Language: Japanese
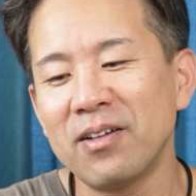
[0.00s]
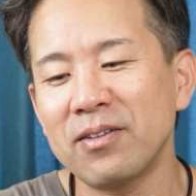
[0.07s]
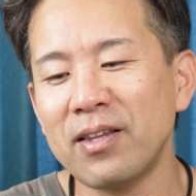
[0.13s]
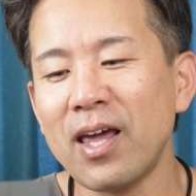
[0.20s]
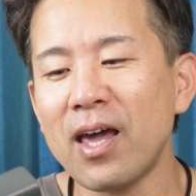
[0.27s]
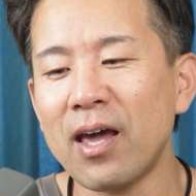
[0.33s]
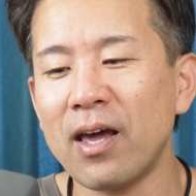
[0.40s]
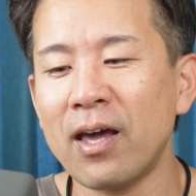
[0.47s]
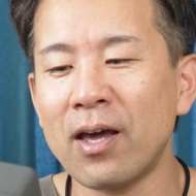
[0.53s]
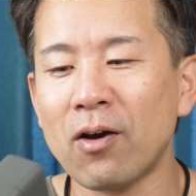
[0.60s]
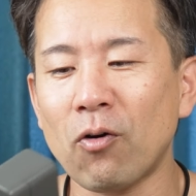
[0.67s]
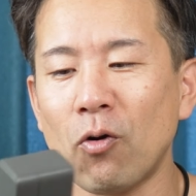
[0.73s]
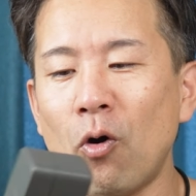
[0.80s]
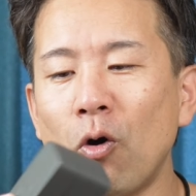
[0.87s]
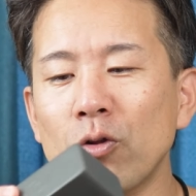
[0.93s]
で、え
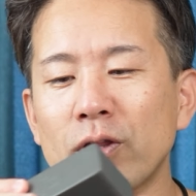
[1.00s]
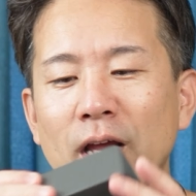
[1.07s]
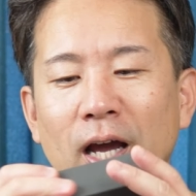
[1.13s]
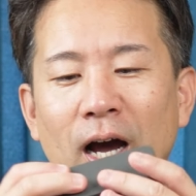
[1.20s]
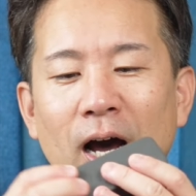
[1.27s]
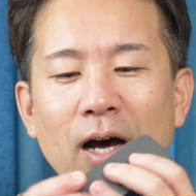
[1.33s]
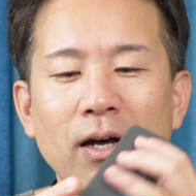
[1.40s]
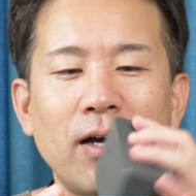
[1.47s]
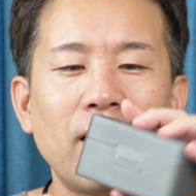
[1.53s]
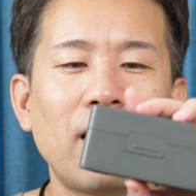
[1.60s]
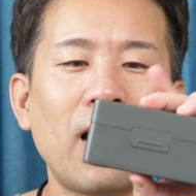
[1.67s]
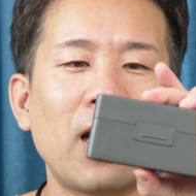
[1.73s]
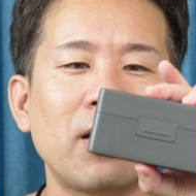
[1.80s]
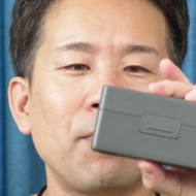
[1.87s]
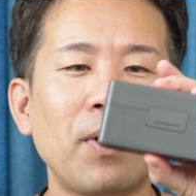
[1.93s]
この本体が
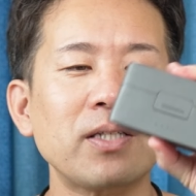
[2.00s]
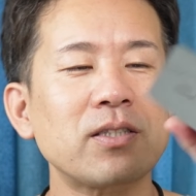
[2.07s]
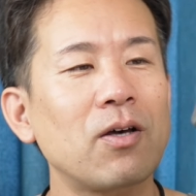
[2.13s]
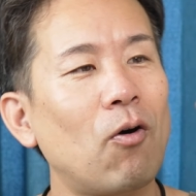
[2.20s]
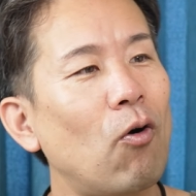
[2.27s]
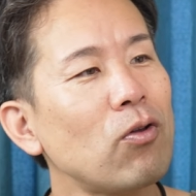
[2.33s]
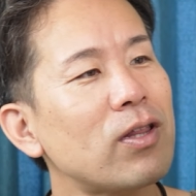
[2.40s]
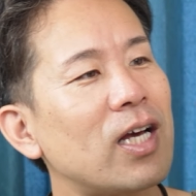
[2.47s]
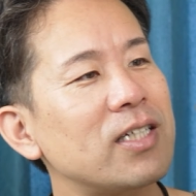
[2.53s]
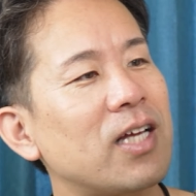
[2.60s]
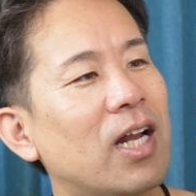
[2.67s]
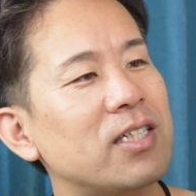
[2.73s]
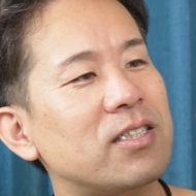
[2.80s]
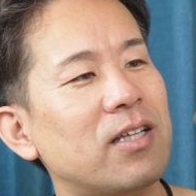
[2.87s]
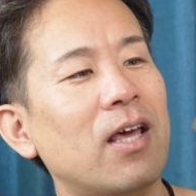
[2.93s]
あります。本体
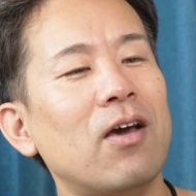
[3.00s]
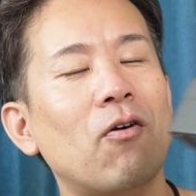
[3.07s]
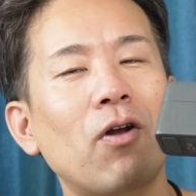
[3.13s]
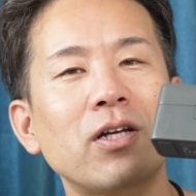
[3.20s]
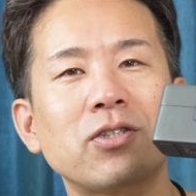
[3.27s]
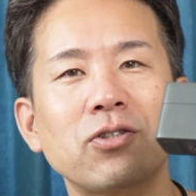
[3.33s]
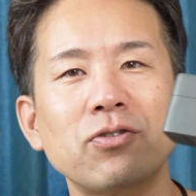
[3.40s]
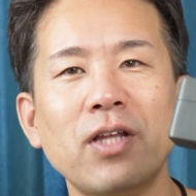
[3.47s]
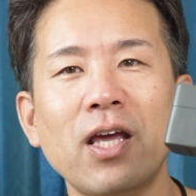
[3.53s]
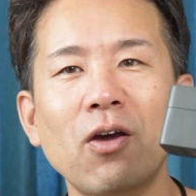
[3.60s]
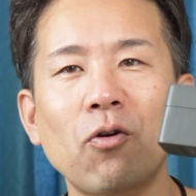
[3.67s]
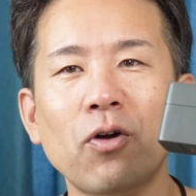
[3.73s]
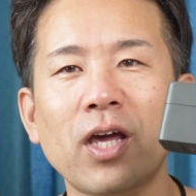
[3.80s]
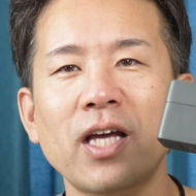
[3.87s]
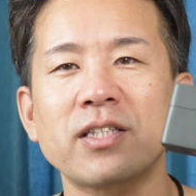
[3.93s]
じゃないですね。これは充電
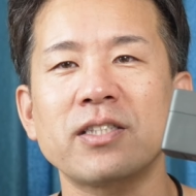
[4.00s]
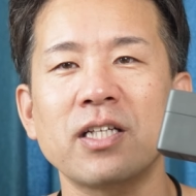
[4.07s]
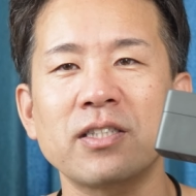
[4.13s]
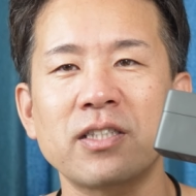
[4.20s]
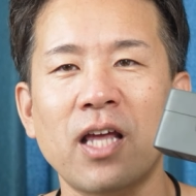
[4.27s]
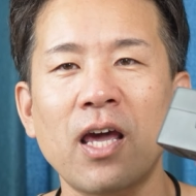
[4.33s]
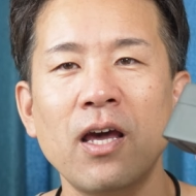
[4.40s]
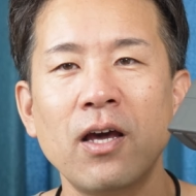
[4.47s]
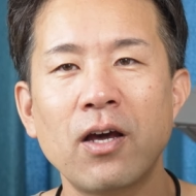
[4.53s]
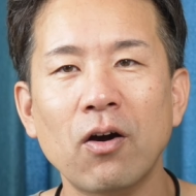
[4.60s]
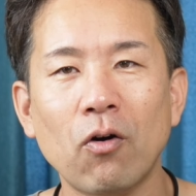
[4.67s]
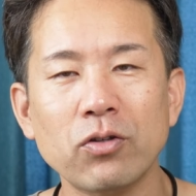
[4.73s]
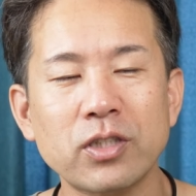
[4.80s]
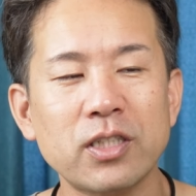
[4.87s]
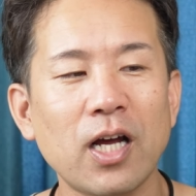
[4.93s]
用のケースですね。
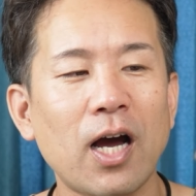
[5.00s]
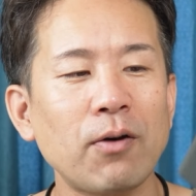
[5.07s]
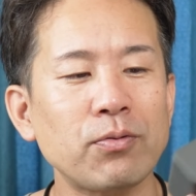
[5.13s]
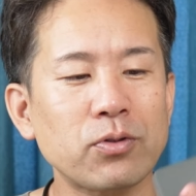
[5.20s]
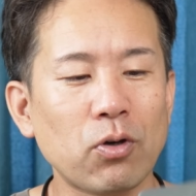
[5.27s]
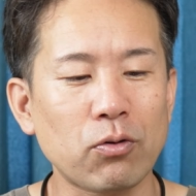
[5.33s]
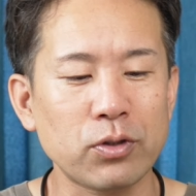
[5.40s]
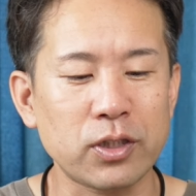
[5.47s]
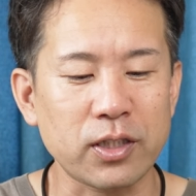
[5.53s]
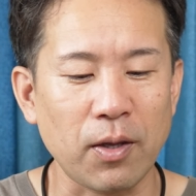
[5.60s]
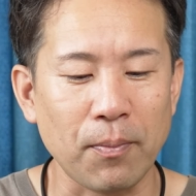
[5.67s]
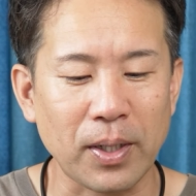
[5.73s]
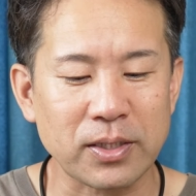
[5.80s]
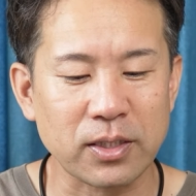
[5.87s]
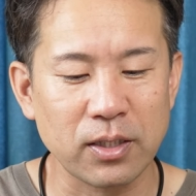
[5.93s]
こちらが付属して
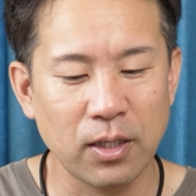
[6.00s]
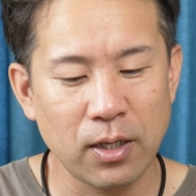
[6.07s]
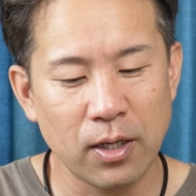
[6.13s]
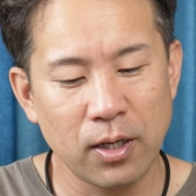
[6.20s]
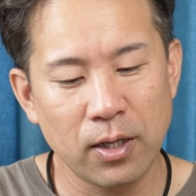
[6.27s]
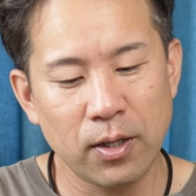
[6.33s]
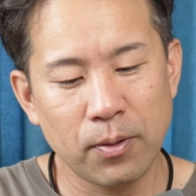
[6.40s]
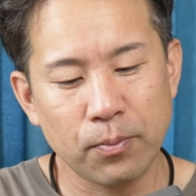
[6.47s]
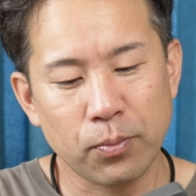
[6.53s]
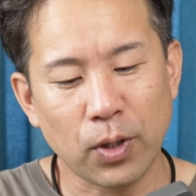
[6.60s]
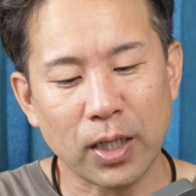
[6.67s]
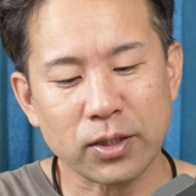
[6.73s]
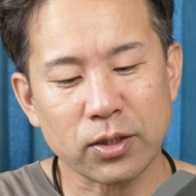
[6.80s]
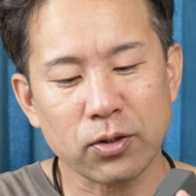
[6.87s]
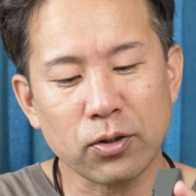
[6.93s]
います。
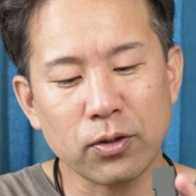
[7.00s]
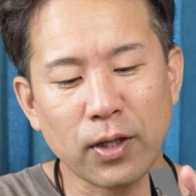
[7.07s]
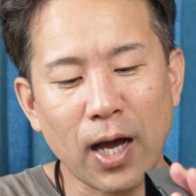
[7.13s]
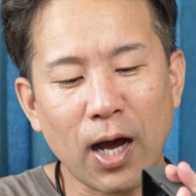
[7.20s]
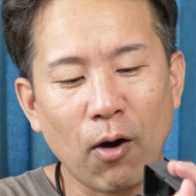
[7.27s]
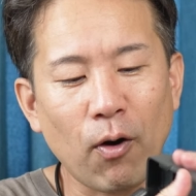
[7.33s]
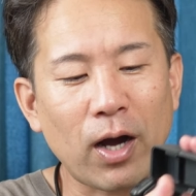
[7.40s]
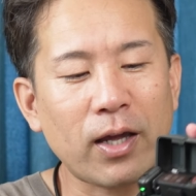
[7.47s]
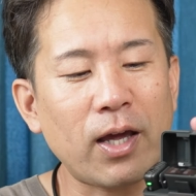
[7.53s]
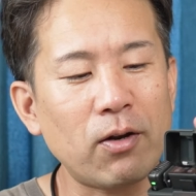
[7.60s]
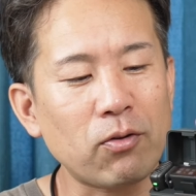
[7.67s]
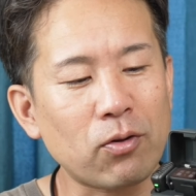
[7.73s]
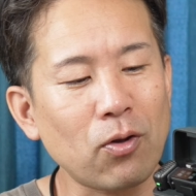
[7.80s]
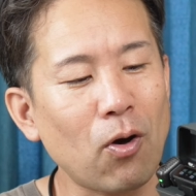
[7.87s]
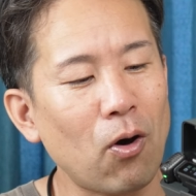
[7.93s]
プラス、中を開け
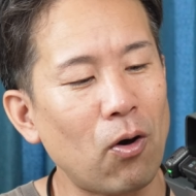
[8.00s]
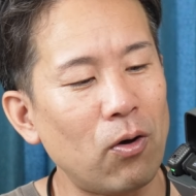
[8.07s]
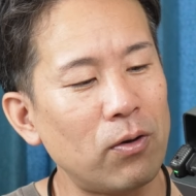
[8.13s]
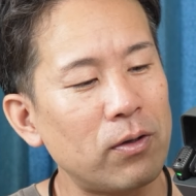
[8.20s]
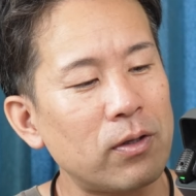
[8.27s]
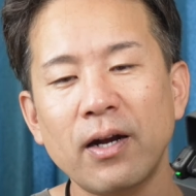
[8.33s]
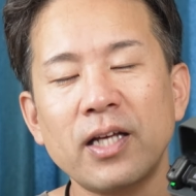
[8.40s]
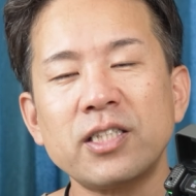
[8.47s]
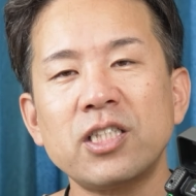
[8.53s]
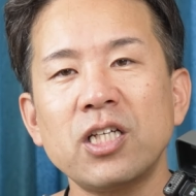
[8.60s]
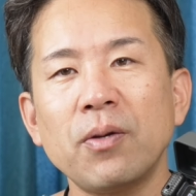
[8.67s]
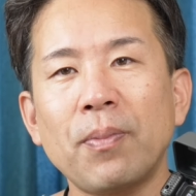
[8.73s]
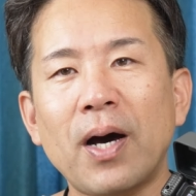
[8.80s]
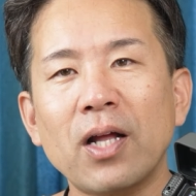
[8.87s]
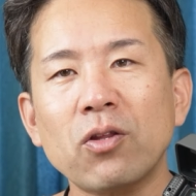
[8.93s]
ると、
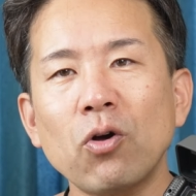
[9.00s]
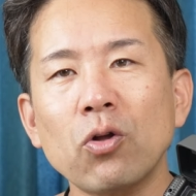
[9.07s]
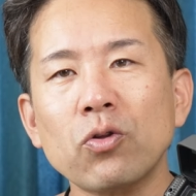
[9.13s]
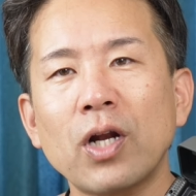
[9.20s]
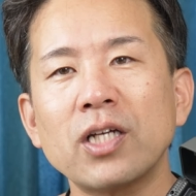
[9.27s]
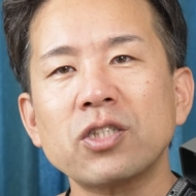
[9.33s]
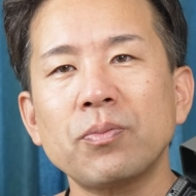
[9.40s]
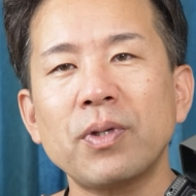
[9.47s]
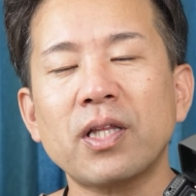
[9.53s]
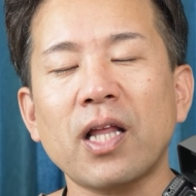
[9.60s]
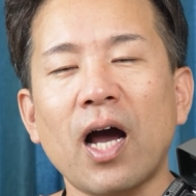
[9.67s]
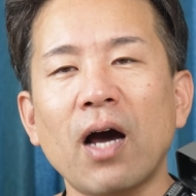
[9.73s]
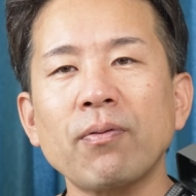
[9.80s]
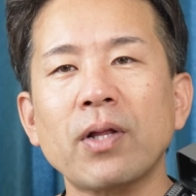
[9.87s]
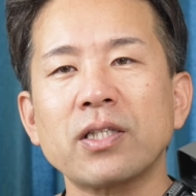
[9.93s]
レシーバーと
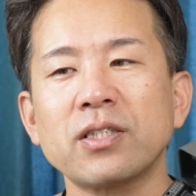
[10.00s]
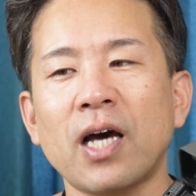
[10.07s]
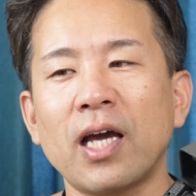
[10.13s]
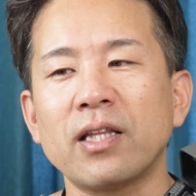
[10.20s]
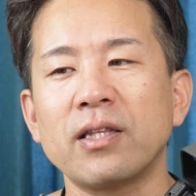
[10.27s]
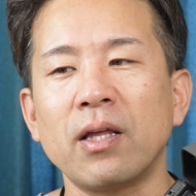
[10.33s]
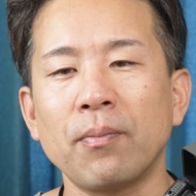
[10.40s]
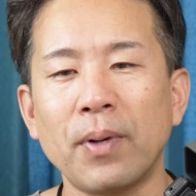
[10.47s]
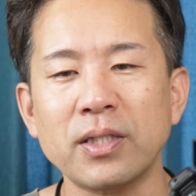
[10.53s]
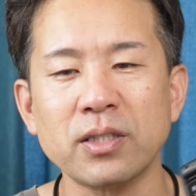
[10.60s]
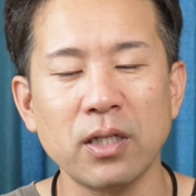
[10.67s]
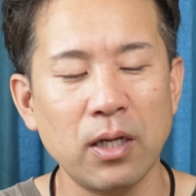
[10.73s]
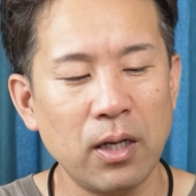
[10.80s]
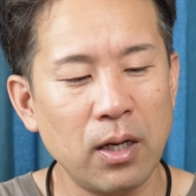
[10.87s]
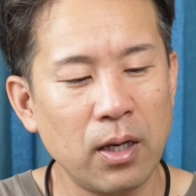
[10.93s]
トランスミッターが2つ入っていま
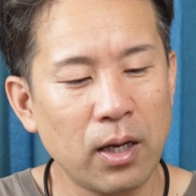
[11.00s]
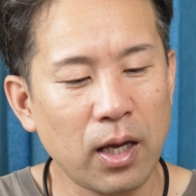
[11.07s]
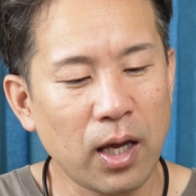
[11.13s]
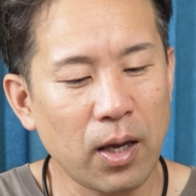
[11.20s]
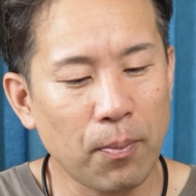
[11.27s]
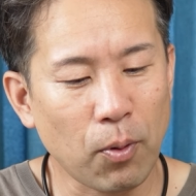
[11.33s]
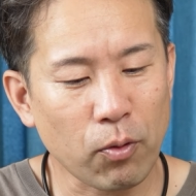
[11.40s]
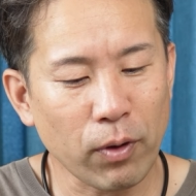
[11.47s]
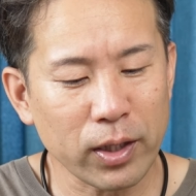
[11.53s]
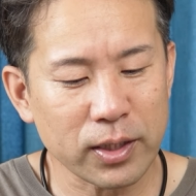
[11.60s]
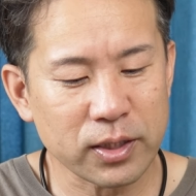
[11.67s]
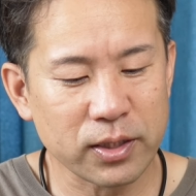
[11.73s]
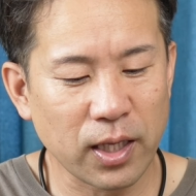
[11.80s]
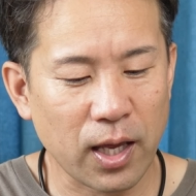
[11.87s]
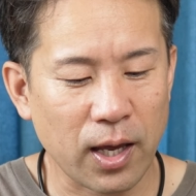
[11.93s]
す。えー、僕は
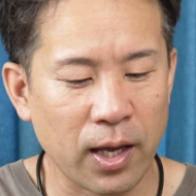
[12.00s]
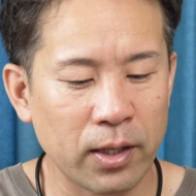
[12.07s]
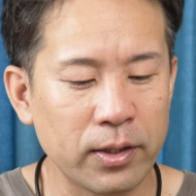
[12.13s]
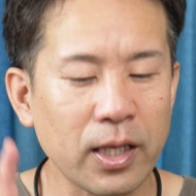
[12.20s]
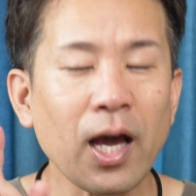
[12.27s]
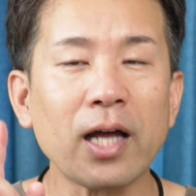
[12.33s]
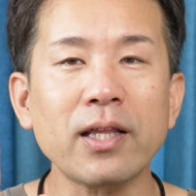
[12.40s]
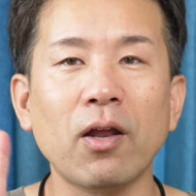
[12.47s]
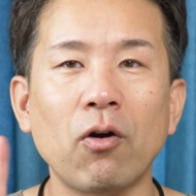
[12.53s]
ですね、2波で